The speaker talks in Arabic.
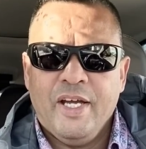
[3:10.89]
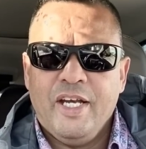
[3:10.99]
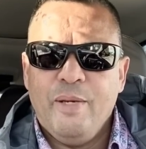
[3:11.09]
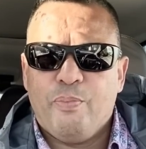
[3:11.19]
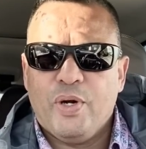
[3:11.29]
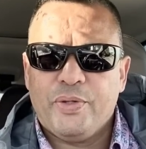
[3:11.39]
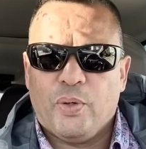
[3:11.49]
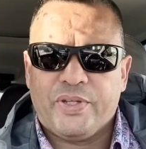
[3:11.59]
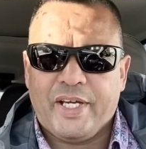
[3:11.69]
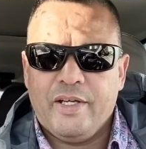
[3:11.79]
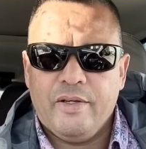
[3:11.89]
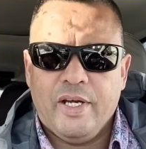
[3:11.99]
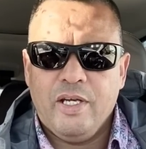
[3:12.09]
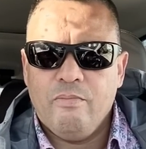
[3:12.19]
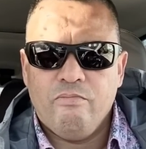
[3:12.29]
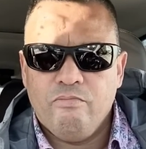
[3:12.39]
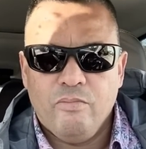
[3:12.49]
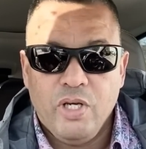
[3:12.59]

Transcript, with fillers: لي بوين دونتري يعني من